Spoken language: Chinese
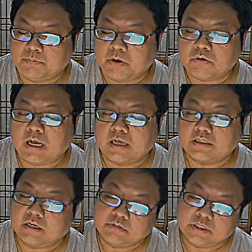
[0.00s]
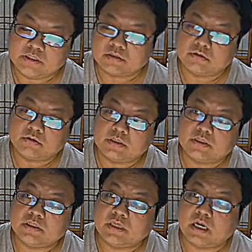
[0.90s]
包括它小于一的时候也
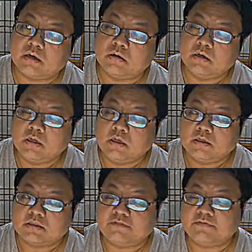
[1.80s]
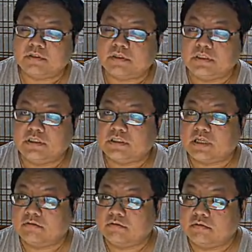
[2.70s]
是一样哦，三分之一
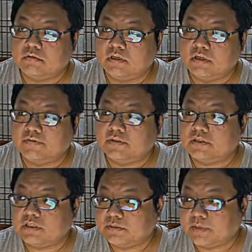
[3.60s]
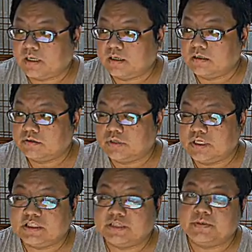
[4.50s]
小于二分之一嘛，所以
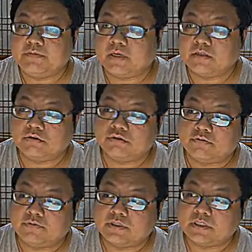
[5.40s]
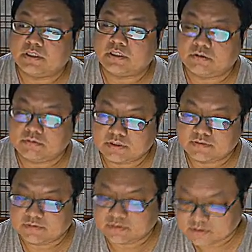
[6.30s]
一起平方之后九分之一小于
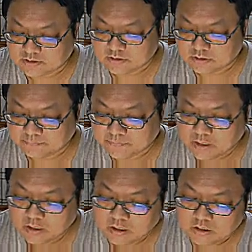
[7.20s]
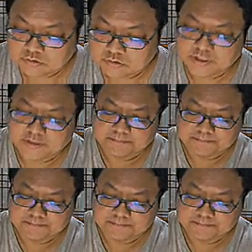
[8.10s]
四分之一哈，所以。